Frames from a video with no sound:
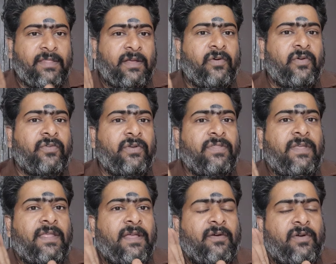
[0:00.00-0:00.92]
இந்த கோர்ஸ்
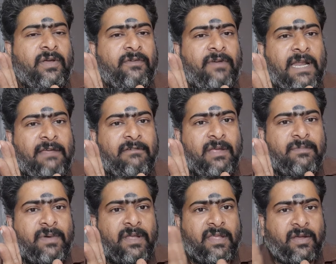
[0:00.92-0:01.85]
எடுத்தால் தான் உனக்கு வேலை
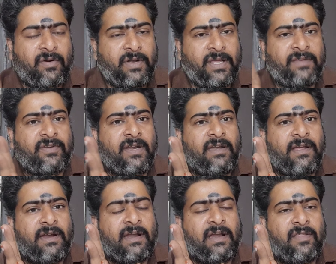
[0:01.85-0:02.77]
வாய்ப்பு அதிகம் டெக்ஸ்டைல்
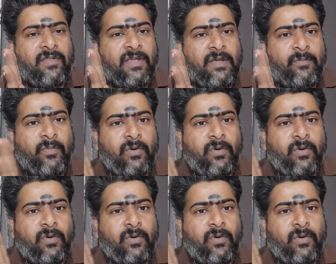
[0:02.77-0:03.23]
டெக்னாலஜி